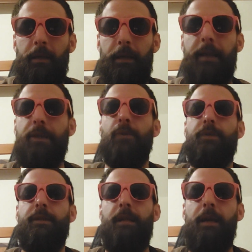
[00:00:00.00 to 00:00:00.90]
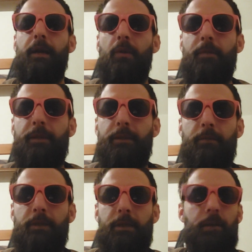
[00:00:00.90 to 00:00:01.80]
Et là, ils sont sidérés, quoi, parce qu'ils
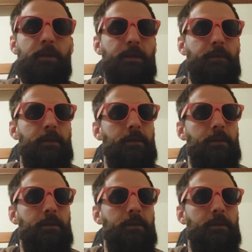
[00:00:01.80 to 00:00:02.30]
me disent, ah oui, c'est...